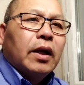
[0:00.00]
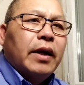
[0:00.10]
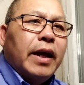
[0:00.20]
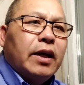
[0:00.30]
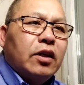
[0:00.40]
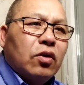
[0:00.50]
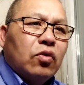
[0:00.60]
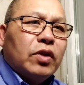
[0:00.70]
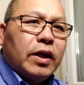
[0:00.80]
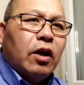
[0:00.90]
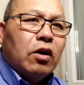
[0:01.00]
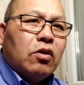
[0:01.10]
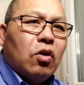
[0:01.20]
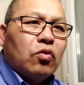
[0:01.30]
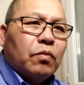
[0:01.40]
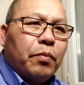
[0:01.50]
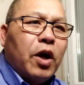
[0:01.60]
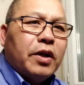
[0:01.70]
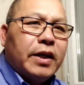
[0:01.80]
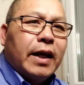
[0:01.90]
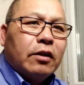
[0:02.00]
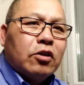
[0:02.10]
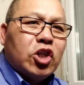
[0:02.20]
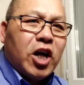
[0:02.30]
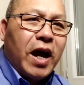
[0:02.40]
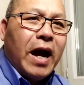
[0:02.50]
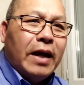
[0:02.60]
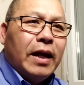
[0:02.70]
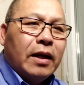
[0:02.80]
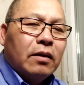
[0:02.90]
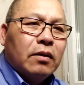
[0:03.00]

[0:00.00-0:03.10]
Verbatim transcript: nè yêu chơi nè họ khủng bao nè nên cha nè